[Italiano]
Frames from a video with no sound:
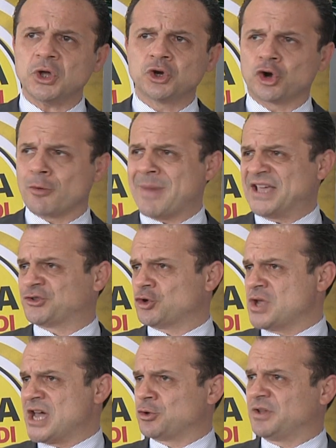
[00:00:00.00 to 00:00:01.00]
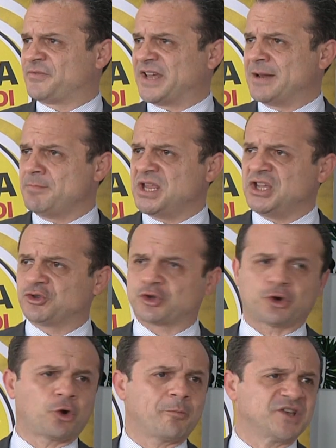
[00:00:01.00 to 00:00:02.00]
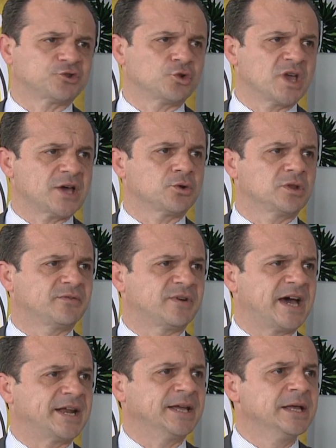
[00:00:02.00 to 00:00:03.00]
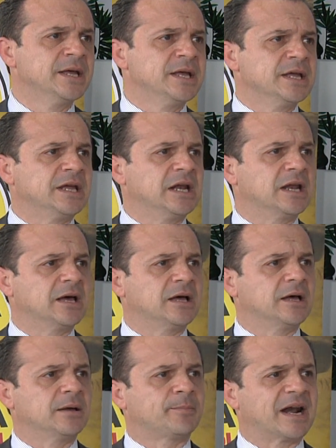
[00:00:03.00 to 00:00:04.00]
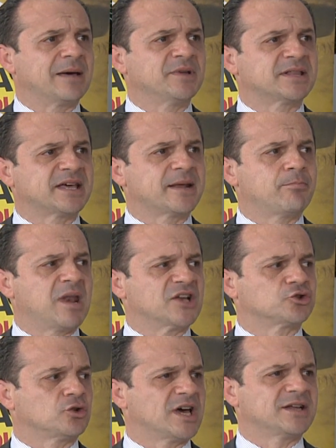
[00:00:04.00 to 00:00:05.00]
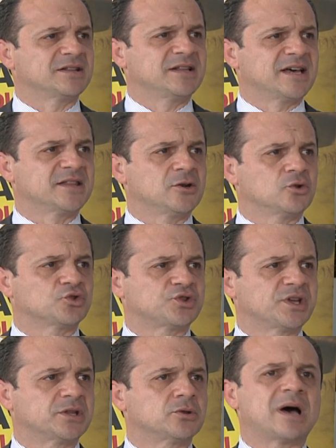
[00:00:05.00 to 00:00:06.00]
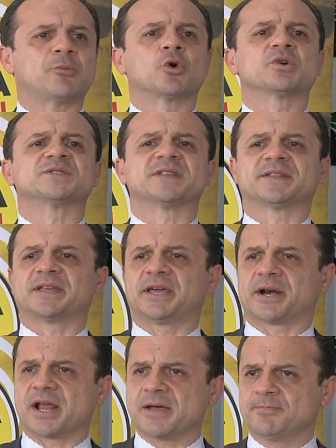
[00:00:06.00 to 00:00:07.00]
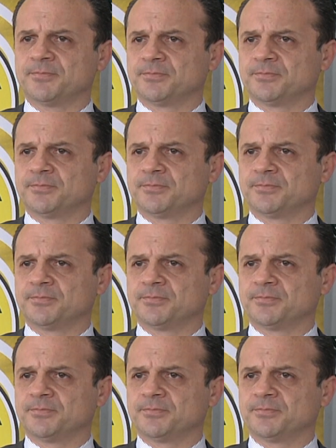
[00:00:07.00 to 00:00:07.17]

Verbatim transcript: Non ho mai sognato di fare il ministro, non ho mai sognato di fare il parlamentare blasonato al di là dello stretto, amo questa terra